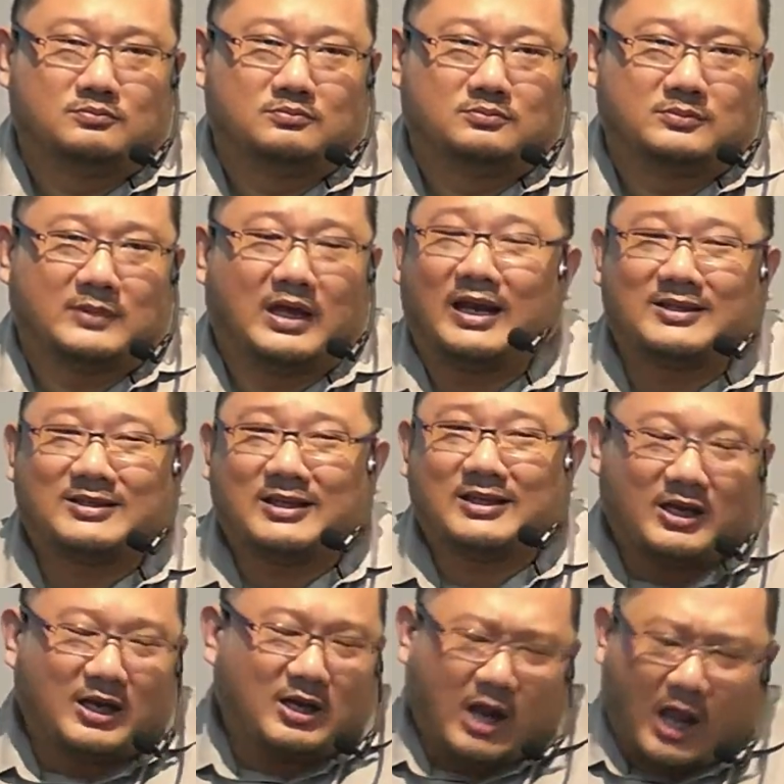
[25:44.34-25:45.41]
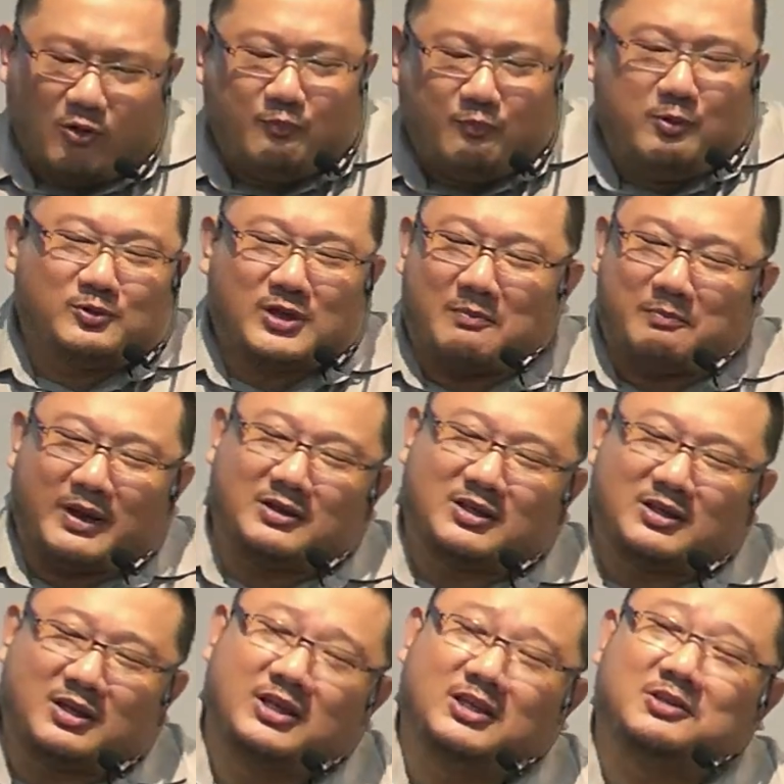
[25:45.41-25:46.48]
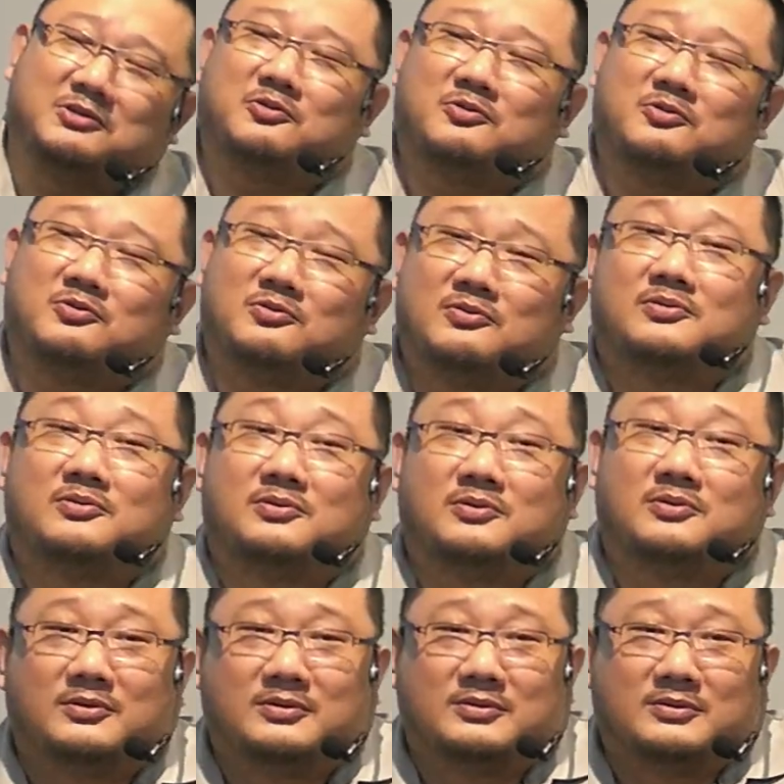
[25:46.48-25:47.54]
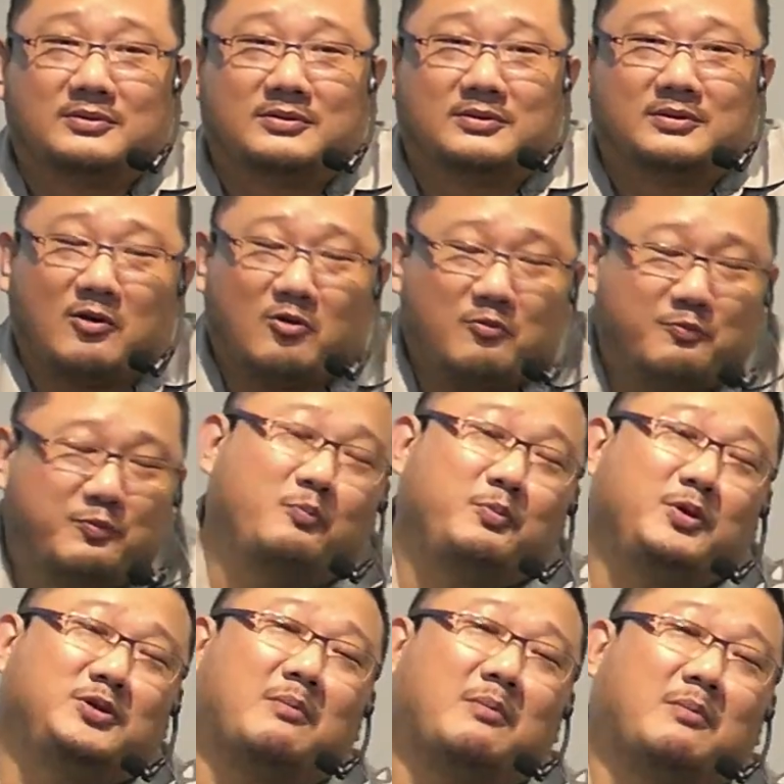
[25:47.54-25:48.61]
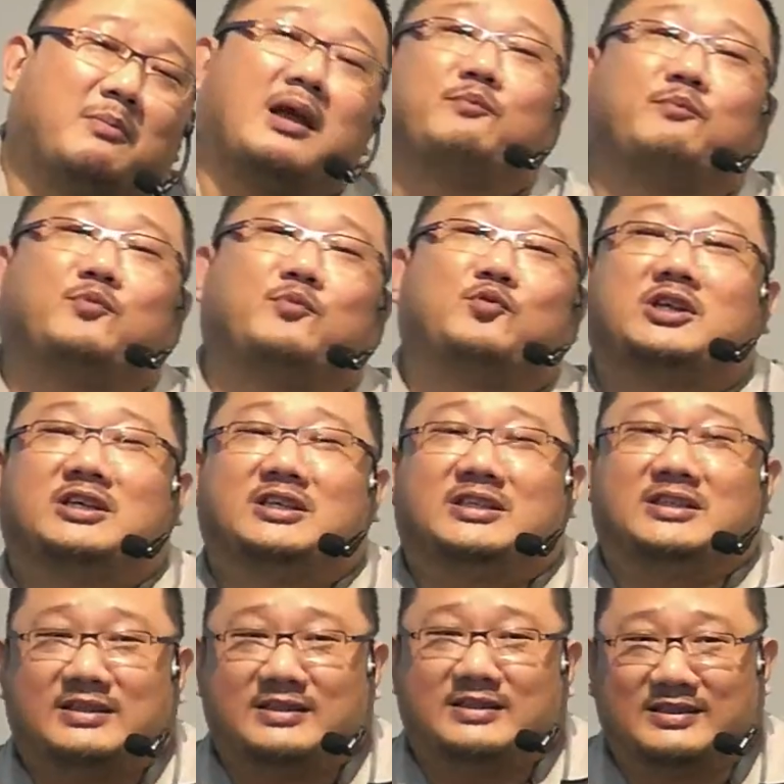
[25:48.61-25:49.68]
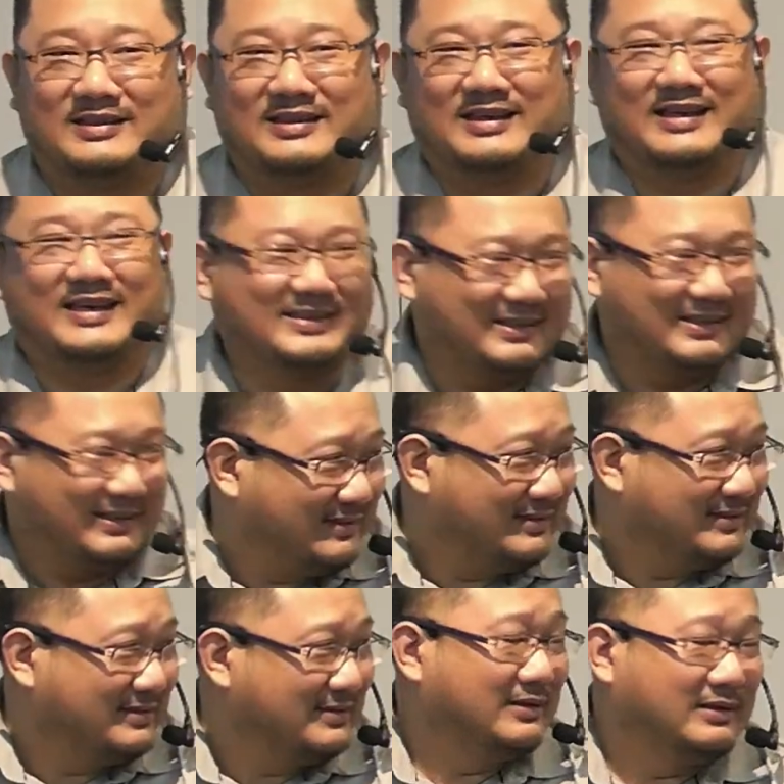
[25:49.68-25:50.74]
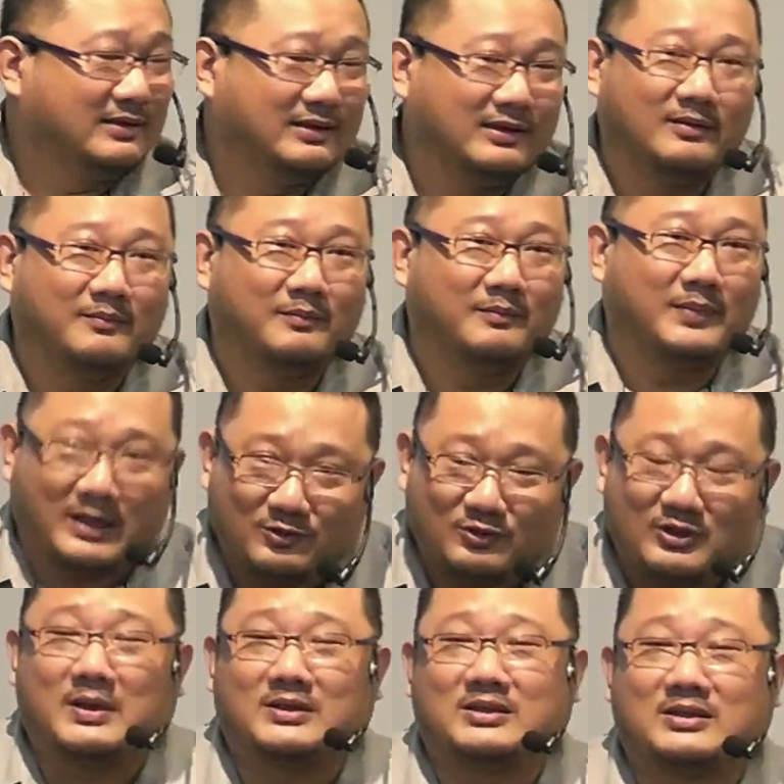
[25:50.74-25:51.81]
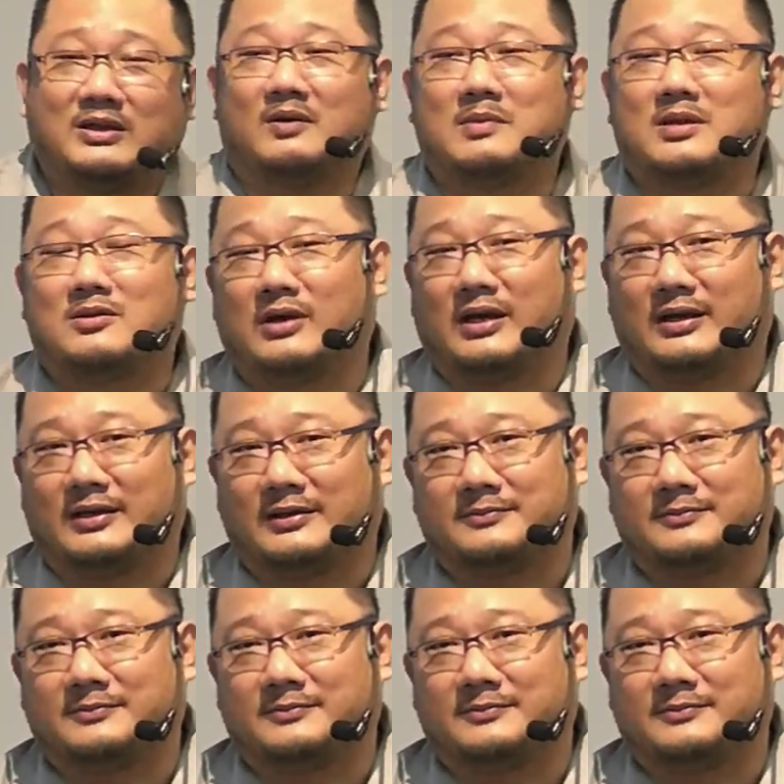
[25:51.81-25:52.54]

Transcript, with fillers: Alasannya kan aku belum sampai segitu, aku belum bisa mengampuni. Ada, nah, padahal sudah baca firman Tuhan.